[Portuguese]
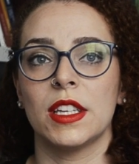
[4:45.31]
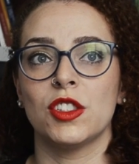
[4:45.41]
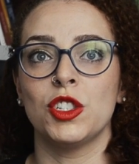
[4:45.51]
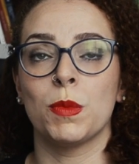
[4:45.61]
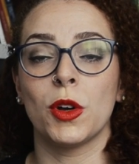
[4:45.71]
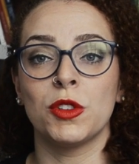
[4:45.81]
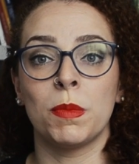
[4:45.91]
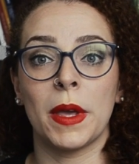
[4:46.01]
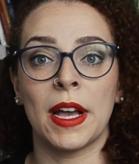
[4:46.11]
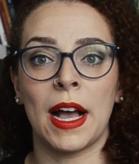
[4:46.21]
E a gente pode
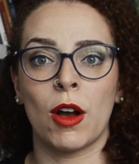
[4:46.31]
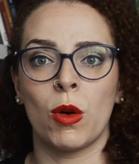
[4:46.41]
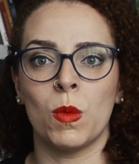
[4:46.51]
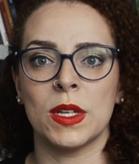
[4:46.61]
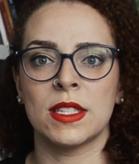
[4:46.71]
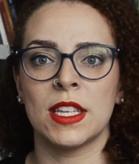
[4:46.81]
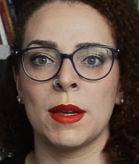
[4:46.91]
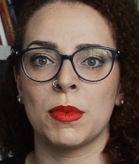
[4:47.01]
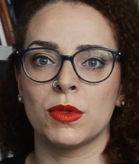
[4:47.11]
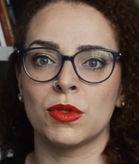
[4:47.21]
pegar como
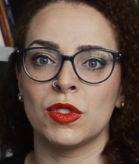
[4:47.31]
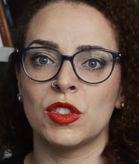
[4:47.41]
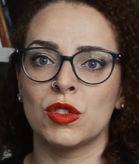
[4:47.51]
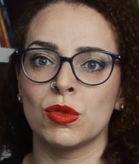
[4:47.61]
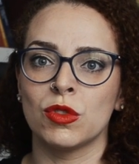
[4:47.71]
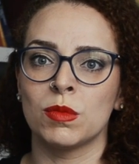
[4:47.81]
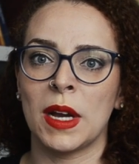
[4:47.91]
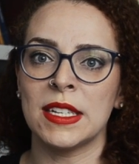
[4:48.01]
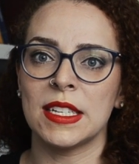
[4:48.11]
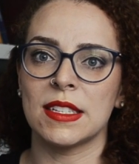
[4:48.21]
exemplos os estudos
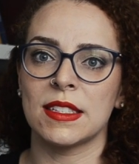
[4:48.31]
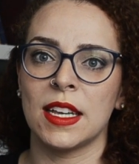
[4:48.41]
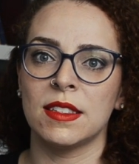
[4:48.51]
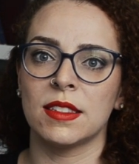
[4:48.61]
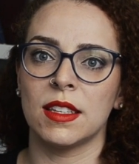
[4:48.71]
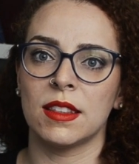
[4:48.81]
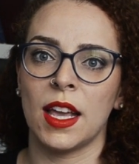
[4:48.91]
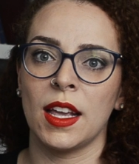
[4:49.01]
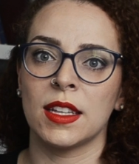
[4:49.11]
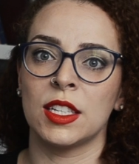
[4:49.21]
mais recentes que
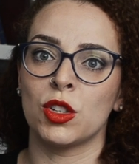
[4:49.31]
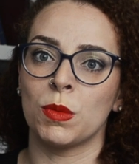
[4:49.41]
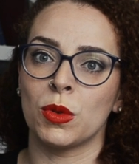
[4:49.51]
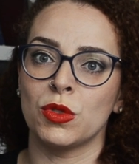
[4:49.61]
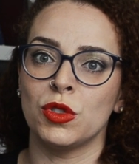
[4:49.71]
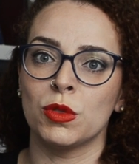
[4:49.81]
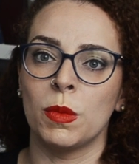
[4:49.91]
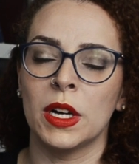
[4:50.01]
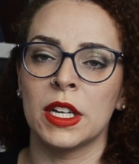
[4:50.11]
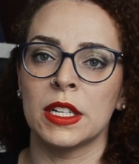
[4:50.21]
tem da antropologia
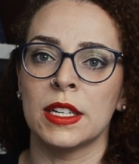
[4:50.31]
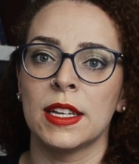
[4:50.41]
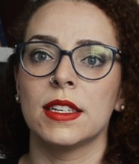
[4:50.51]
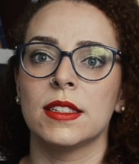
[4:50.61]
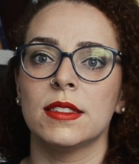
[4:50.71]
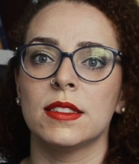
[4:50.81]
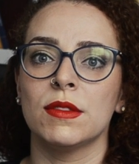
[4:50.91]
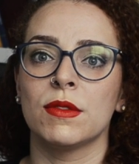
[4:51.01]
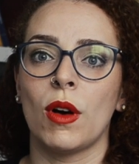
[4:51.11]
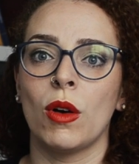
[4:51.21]
urbana, que
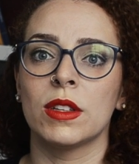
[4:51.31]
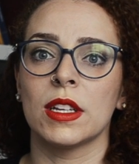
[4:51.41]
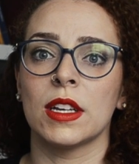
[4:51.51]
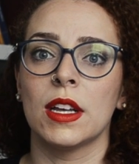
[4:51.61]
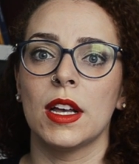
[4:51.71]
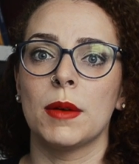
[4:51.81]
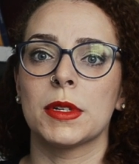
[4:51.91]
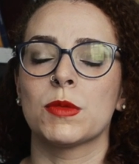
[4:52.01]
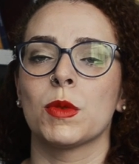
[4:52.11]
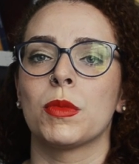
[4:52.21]
se volta
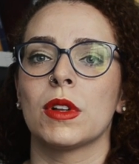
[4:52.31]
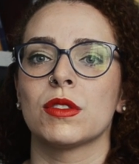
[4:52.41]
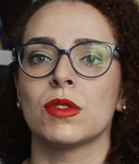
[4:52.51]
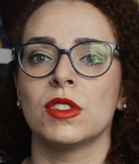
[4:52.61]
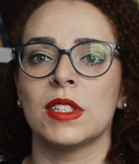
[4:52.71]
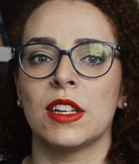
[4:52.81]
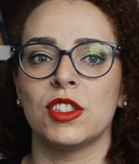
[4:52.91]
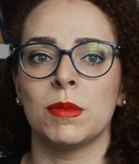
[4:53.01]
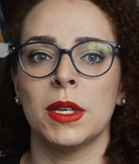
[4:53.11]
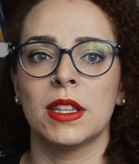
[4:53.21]
para as populações
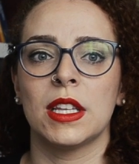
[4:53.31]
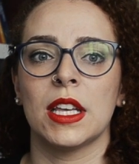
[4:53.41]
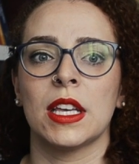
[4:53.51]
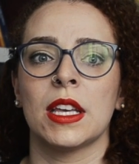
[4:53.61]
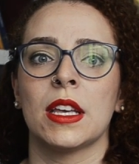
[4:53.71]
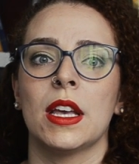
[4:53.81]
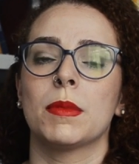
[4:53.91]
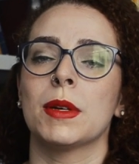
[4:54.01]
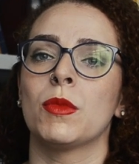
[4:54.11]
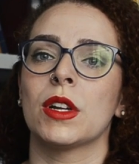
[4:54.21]
LGBT,
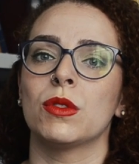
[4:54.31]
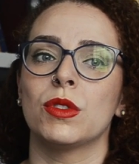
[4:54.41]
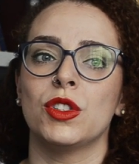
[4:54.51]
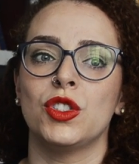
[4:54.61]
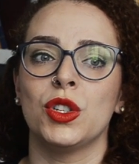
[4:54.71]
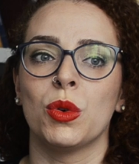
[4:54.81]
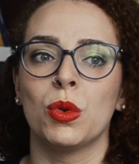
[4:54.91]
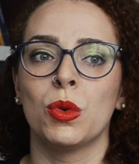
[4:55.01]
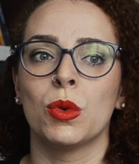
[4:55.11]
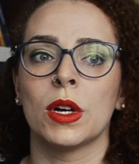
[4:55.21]
para moradores de
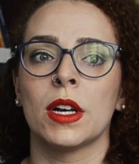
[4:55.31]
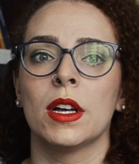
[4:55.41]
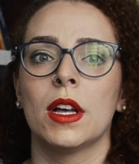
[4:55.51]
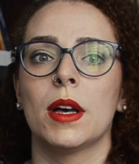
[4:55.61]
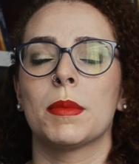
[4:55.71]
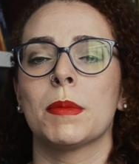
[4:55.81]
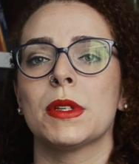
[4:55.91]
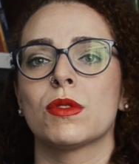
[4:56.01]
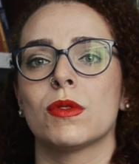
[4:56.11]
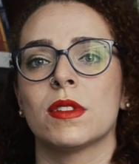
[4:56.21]
rua, para
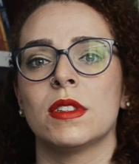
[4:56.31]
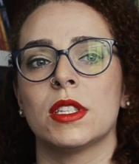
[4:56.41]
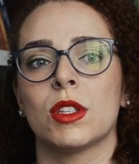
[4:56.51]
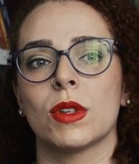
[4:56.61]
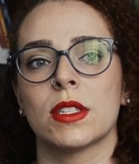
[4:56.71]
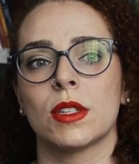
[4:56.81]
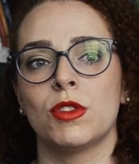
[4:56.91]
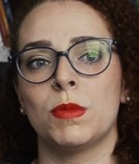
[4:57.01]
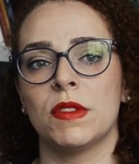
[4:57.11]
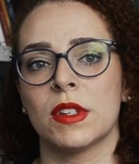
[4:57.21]
pessoas em
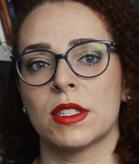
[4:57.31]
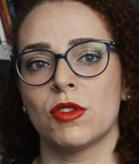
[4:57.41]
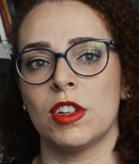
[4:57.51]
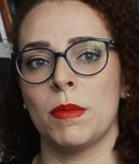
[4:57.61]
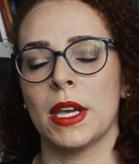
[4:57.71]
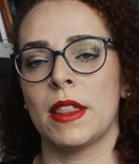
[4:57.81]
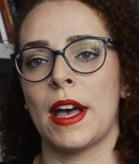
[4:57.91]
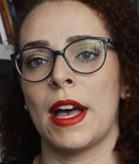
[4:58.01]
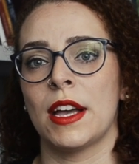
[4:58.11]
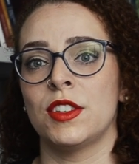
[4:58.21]
situação de privação de
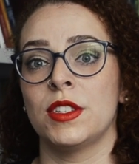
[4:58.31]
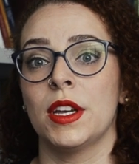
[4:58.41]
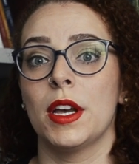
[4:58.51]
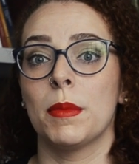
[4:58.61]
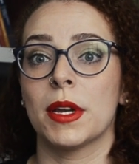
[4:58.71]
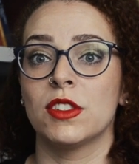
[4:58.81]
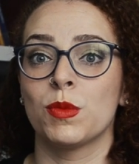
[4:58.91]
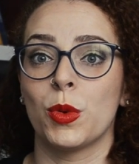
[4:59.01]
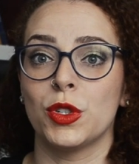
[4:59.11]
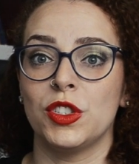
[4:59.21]
liberdade, para
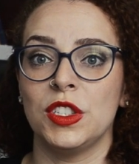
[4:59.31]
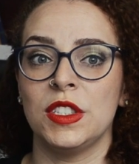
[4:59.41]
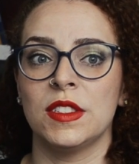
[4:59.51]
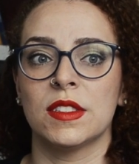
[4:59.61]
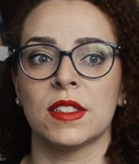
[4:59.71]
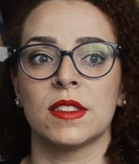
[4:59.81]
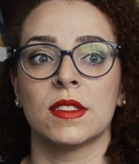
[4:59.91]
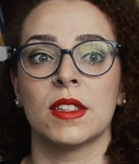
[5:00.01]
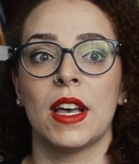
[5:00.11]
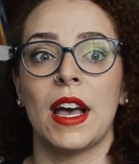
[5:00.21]
desportistas,